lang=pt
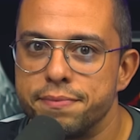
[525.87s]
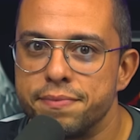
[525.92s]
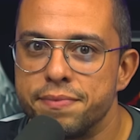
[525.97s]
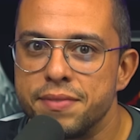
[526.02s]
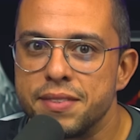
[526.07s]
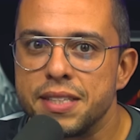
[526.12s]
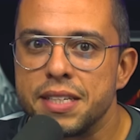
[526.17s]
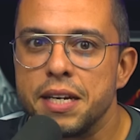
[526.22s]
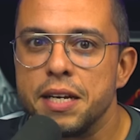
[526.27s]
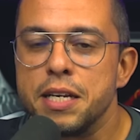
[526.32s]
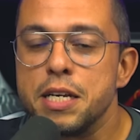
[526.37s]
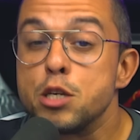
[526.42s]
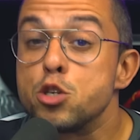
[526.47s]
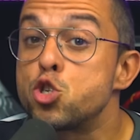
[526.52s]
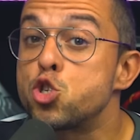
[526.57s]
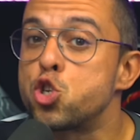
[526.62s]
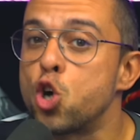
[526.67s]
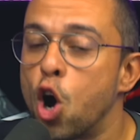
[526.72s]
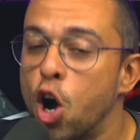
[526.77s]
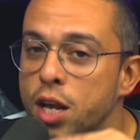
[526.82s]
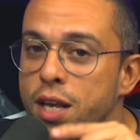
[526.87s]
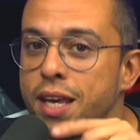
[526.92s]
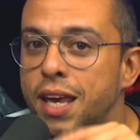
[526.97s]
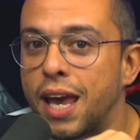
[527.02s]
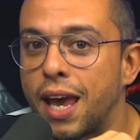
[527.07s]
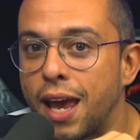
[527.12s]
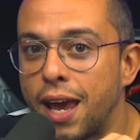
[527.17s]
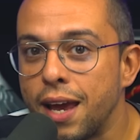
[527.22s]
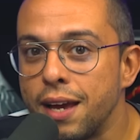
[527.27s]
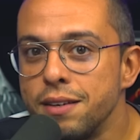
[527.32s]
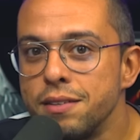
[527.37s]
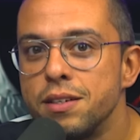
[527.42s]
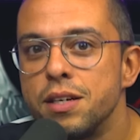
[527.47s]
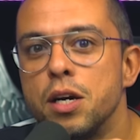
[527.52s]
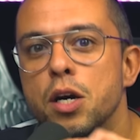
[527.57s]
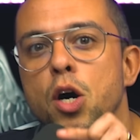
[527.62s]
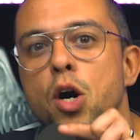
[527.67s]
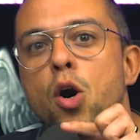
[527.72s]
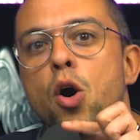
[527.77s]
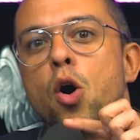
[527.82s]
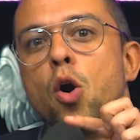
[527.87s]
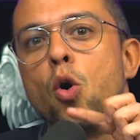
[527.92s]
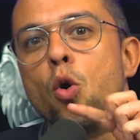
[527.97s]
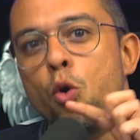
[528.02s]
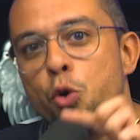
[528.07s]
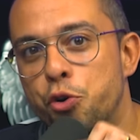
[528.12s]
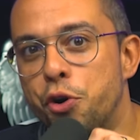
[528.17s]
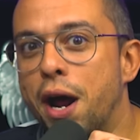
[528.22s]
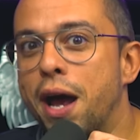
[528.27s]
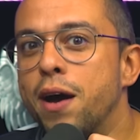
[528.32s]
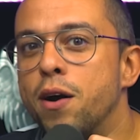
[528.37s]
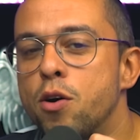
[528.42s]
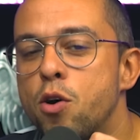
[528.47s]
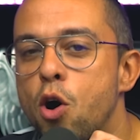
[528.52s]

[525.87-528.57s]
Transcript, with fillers: Sim. Só que o Ryan